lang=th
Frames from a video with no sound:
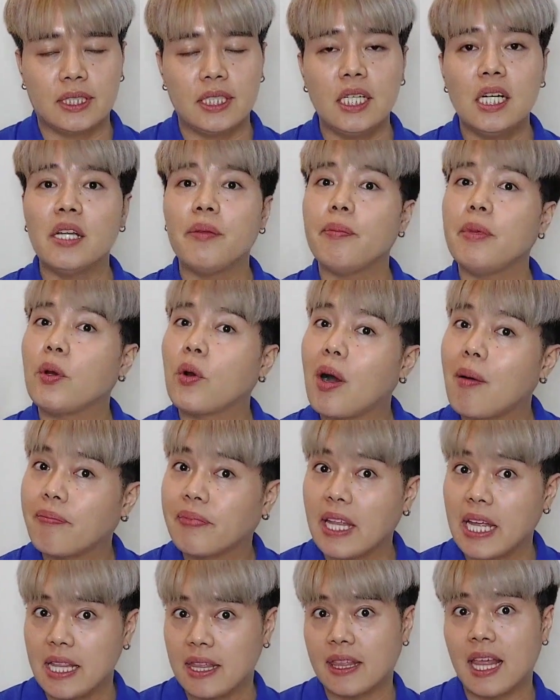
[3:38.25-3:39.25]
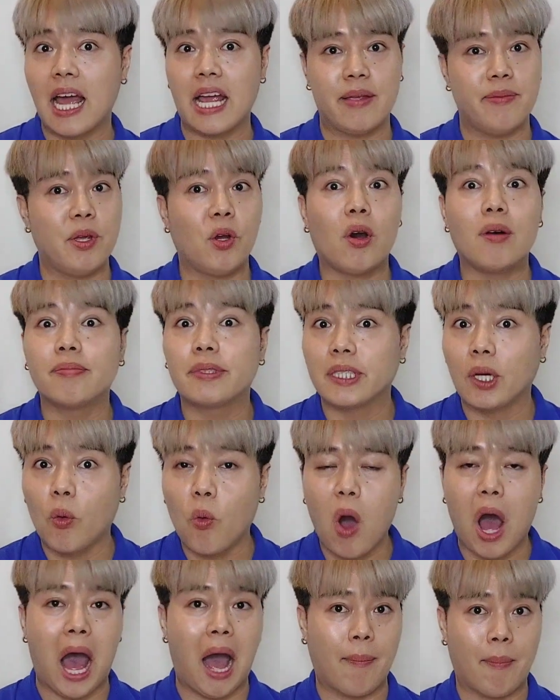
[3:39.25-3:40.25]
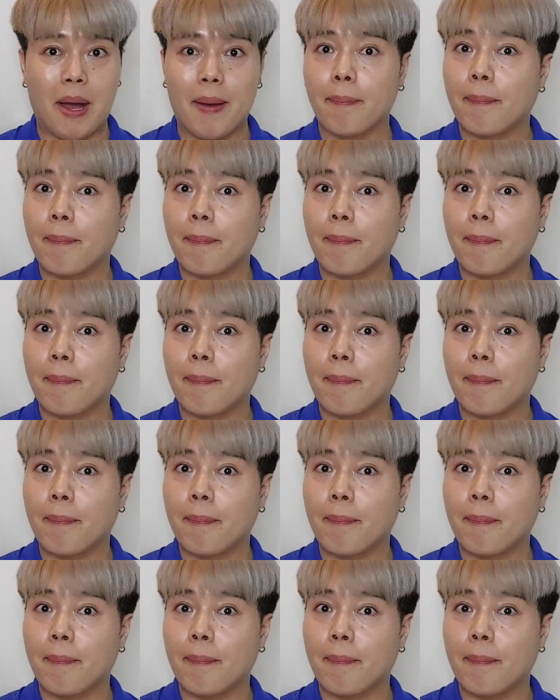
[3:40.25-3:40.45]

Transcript: ชื่น มีความใส ๆ มีความสว่าง